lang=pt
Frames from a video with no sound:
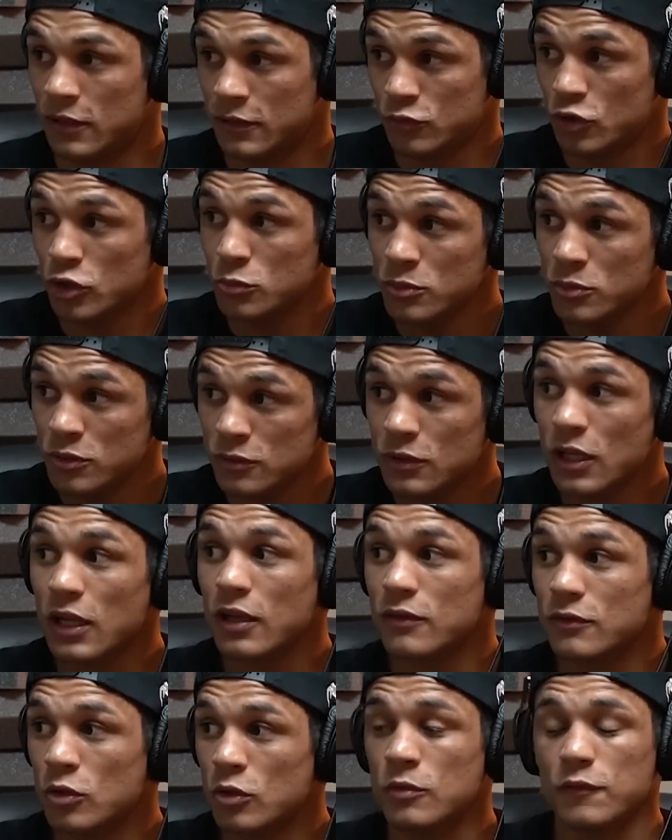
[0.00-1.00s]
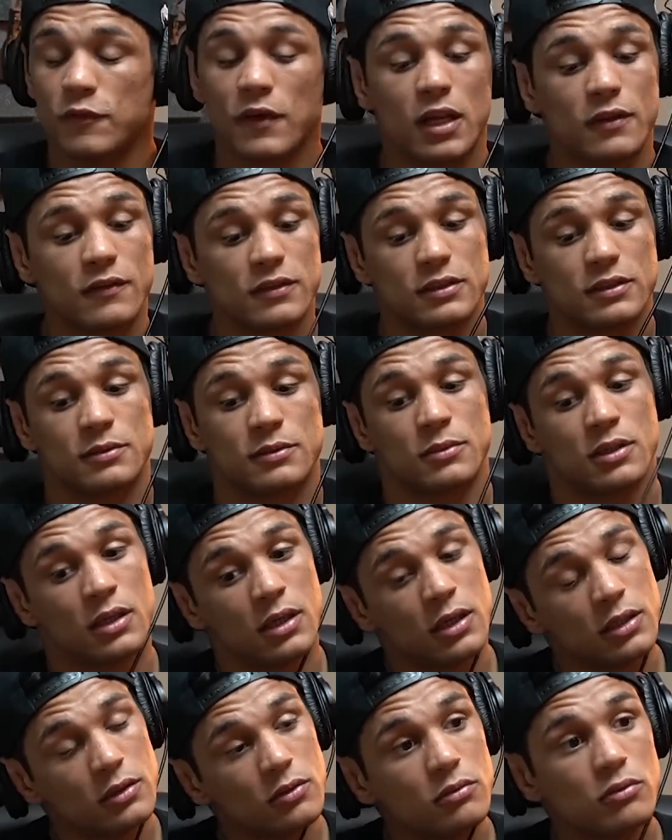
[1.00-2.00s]
E todo mundo, era, todo mundo falava assim,
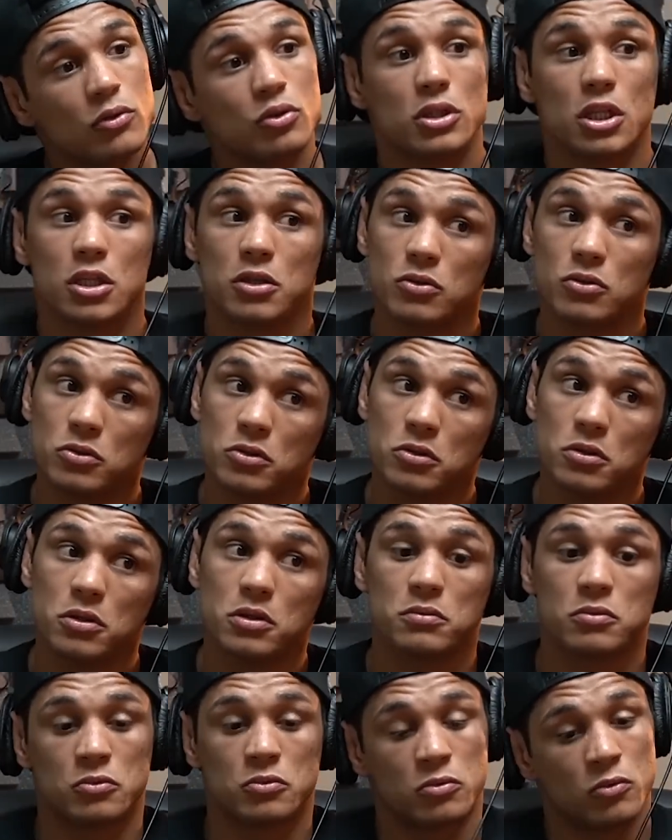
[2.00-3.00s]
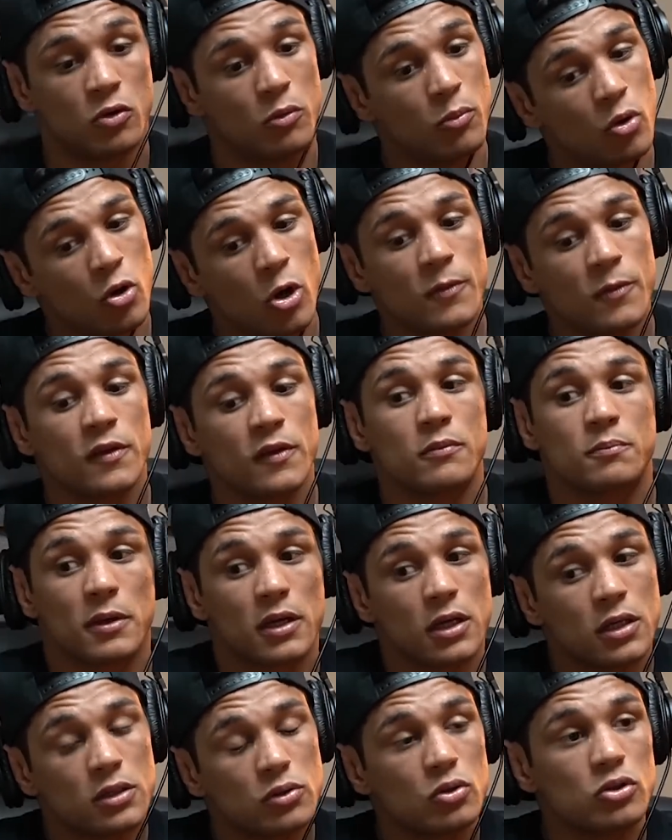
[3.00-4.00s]
mano, lutador, tá o Robocop vinha
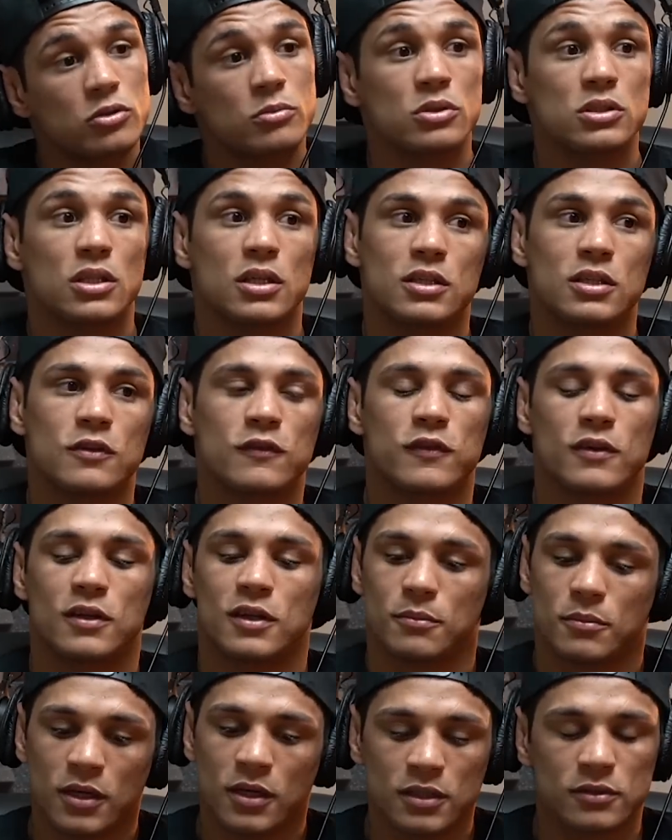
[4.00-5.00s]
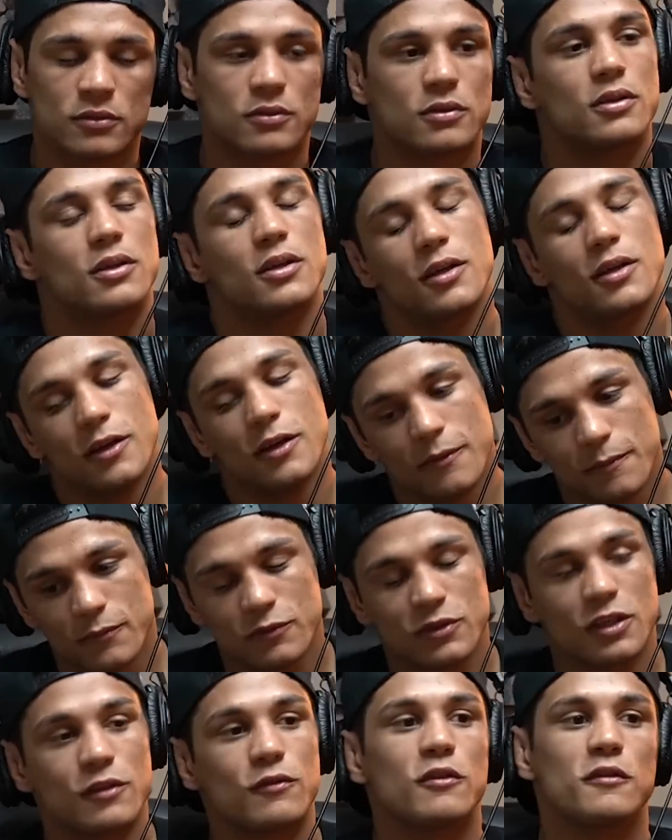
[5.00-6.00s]
pegando todo mundo aí. Eu falei, mano,
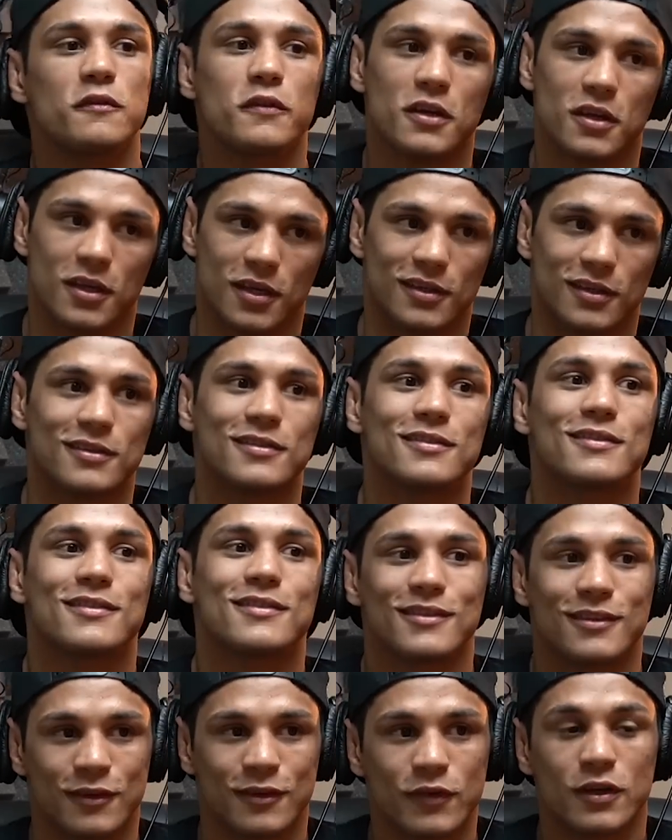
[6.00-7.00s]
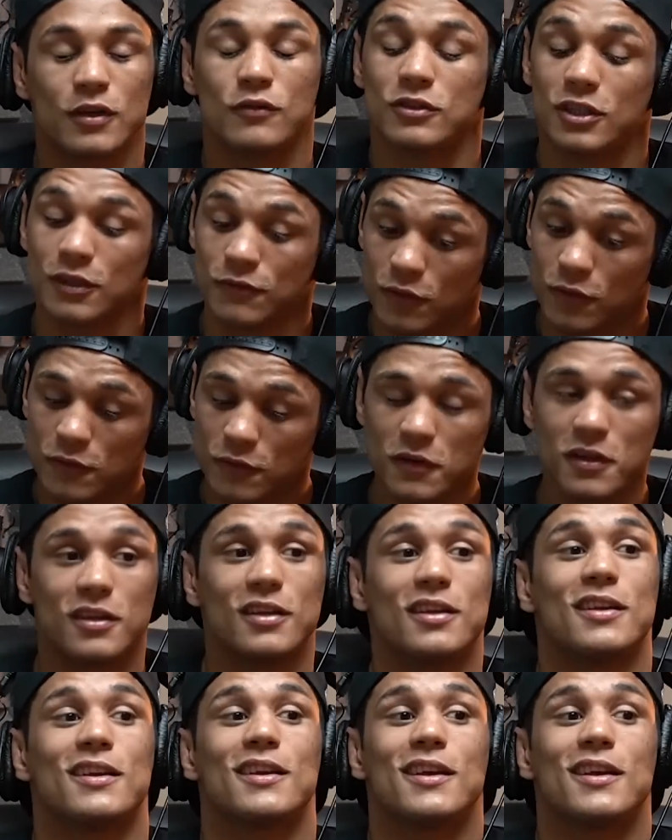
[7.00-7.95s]
vocês vão ver. vocês vão ver.